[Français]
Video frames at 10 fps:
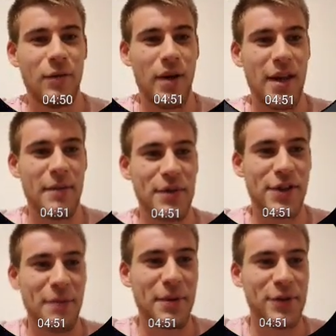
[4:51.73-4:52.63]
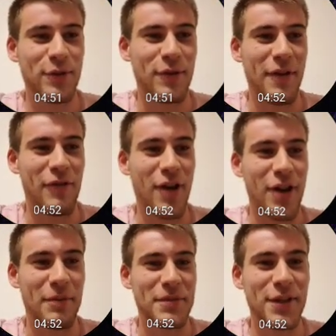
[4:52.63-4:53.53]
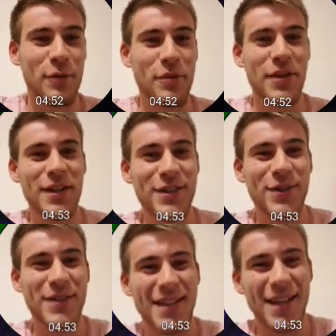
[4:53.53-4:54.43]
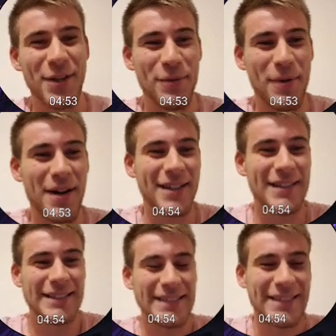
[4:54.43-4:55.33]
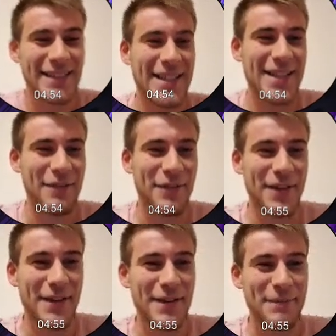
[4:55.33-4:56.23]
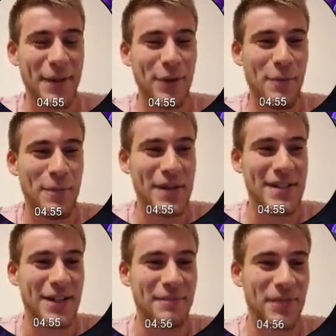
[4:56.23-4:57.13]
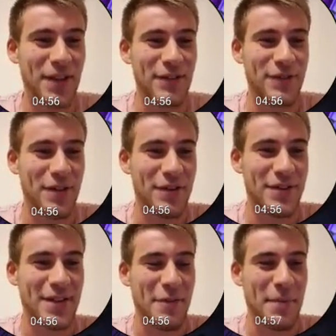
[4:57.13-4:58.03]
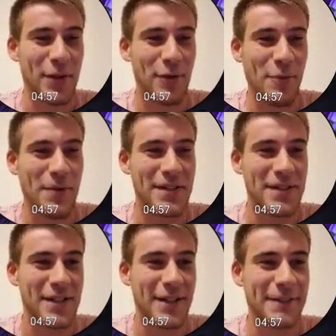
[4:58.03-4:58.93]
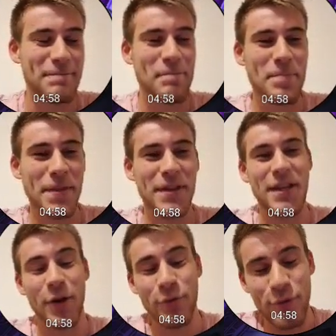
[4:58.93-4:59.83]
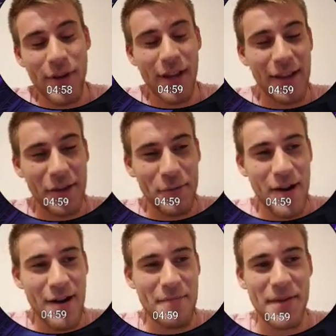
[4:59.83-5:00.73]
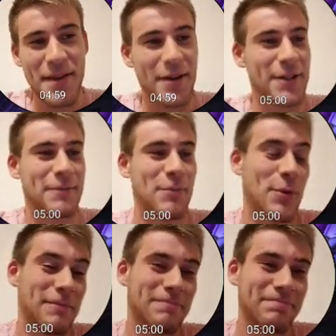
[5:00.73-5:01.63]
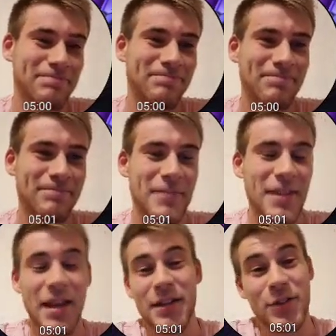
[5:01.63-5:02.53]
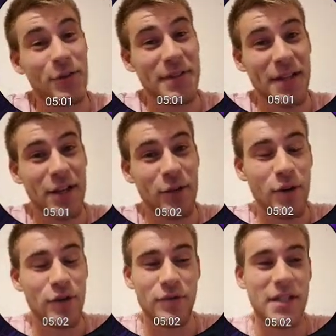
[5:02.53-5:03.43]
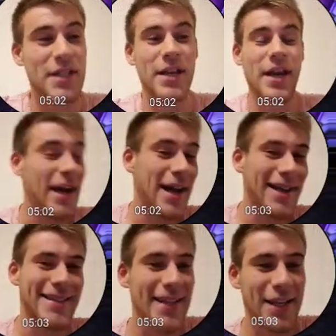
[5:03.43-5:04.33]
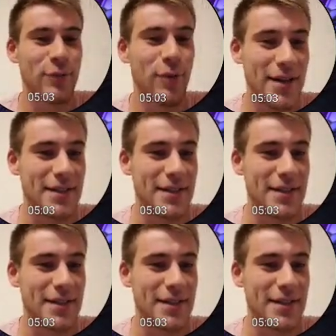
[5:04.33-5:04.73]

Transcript: Ouais, et ben j'ai l'impression qu'on va avoir un petit opening 105 étoiles. Ça fait pas trop plaisir. Je veux avoue que ça fait pas trop plaisir. Il y a eu du 4 étoiles, mais euh, bon. 105 étoiles, je vous dis, un 5 étoiles,